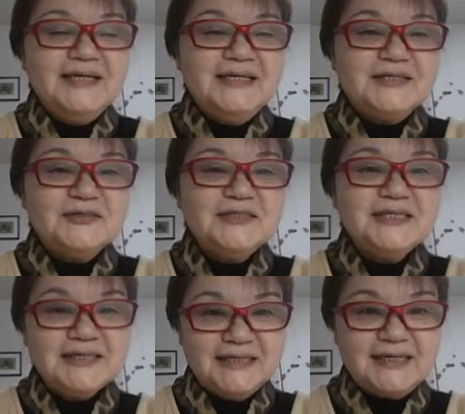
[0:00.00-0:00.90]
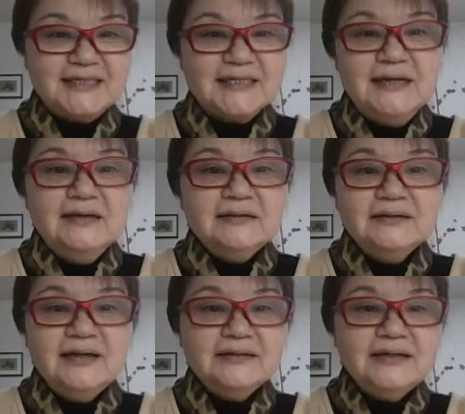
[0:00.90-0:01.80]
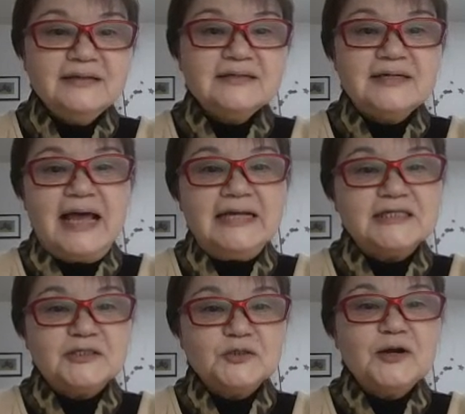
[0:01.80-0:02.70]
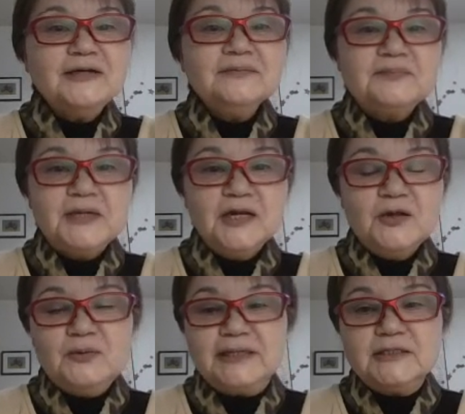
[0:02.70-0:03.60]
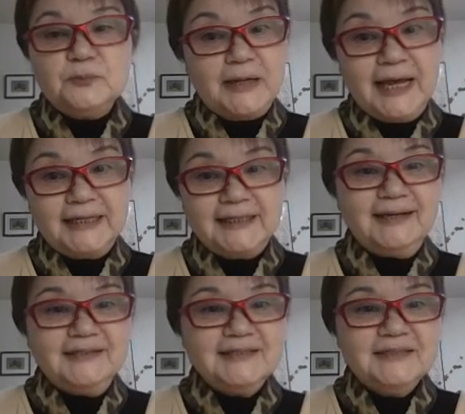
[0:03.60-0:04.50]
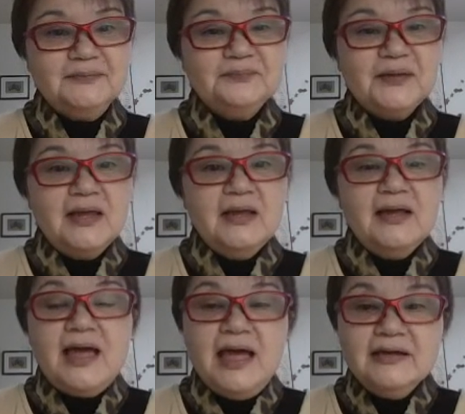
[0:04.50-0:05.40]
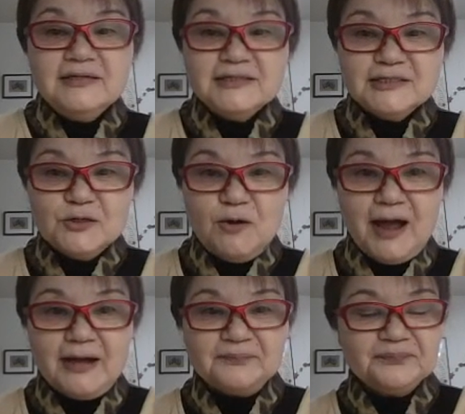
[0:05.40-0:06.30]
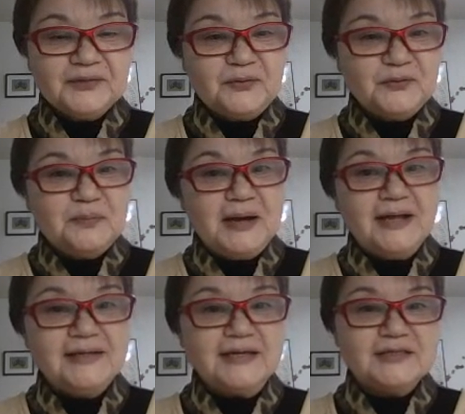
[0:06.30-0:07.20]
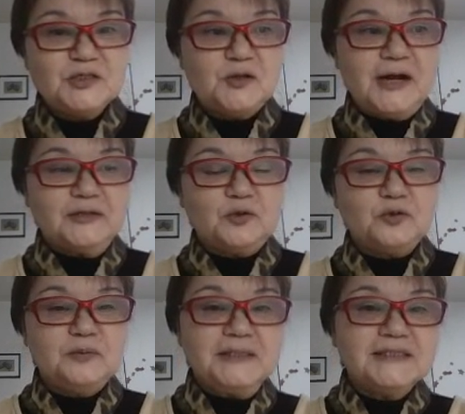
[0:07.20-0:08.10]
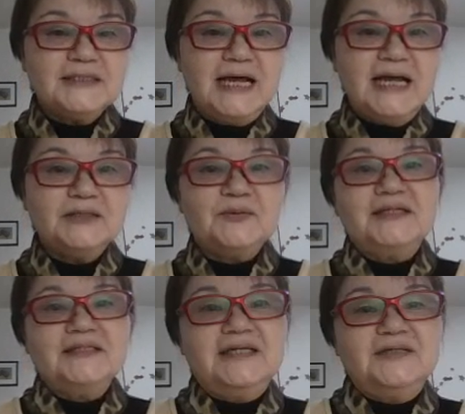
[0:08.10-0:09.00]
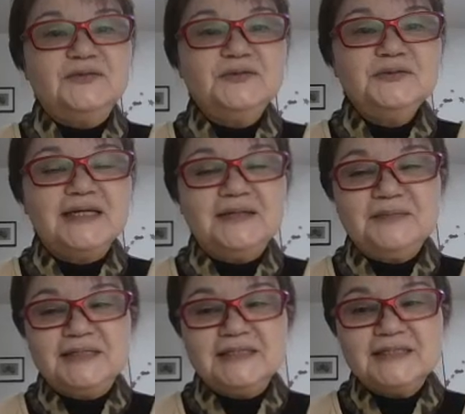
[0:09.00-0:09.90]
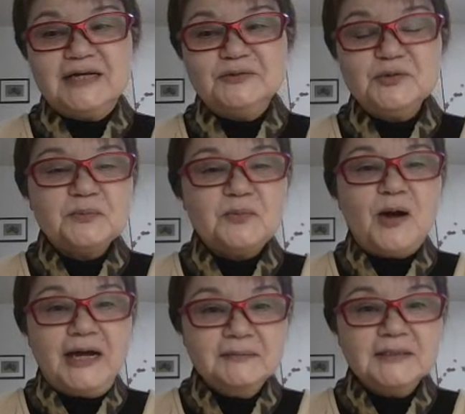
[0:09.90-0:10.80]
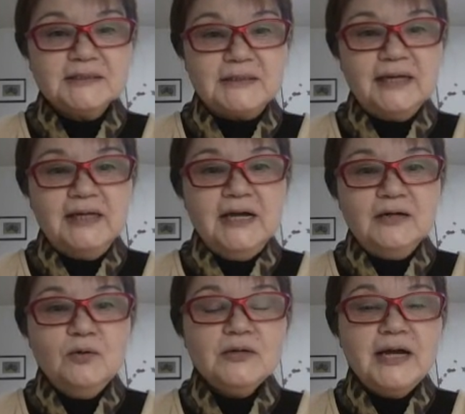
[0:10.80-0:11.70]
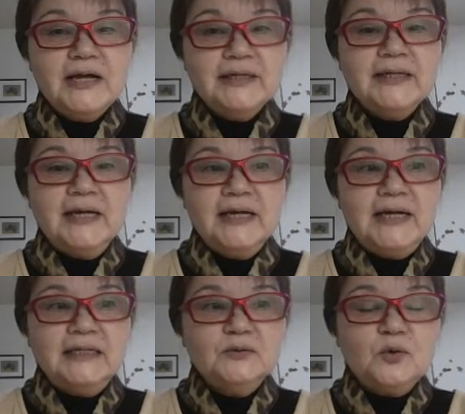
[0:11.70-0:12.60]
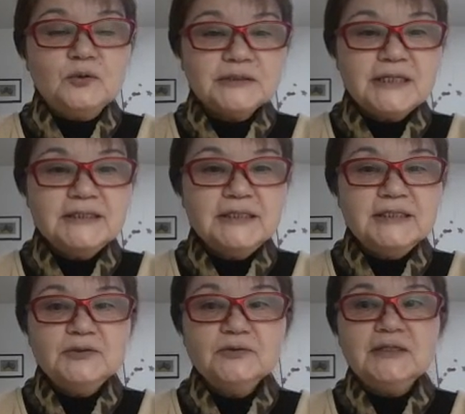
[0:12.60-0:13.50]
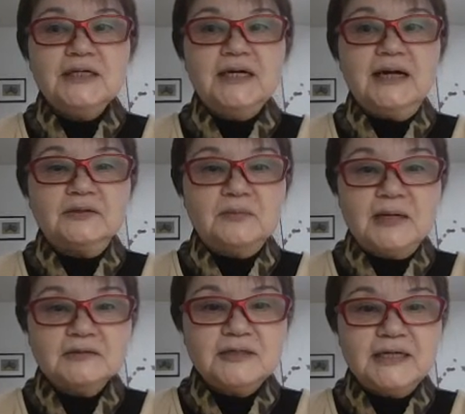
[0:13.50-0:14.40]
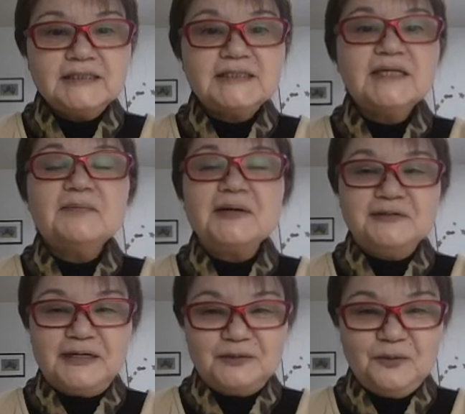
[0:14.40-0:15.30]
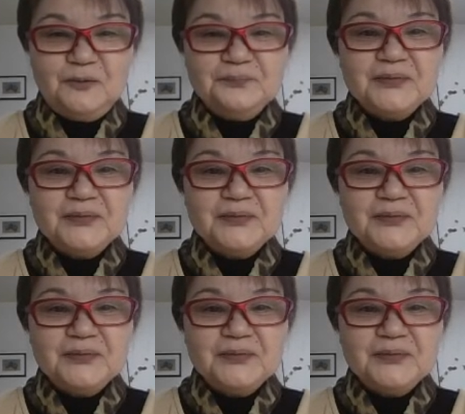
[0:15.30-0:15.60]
そして次です。Can I get an extra pillow and blanket? extra この b y extra 特別なとかっていう風な意味に使う時もありますね。今回、あの、国際線に乗ったら、あの、枕、ちっちゃな枕と、